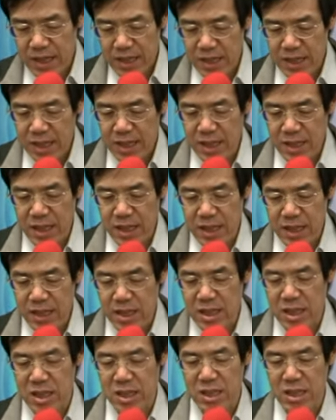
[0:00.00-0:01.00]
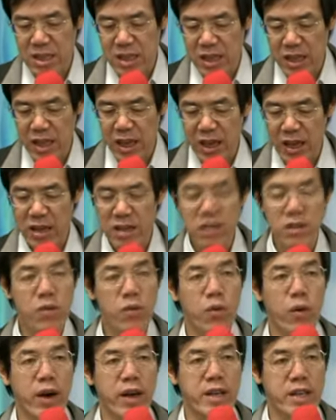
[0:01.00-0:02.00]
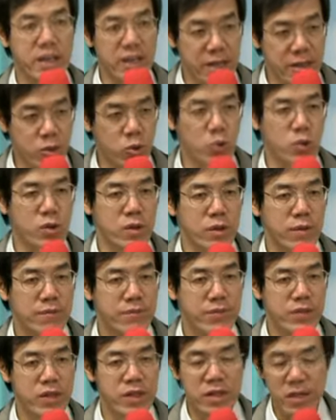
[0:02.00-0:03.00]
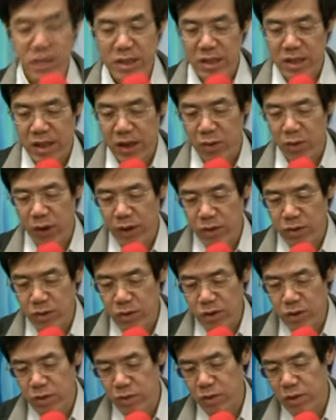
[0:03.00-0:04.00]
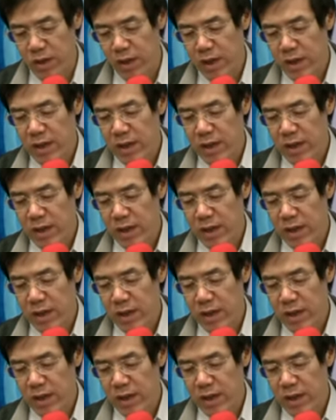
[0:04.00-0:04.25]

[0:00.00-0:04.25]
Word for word: 是以喜年为依据，那以喜年为依据，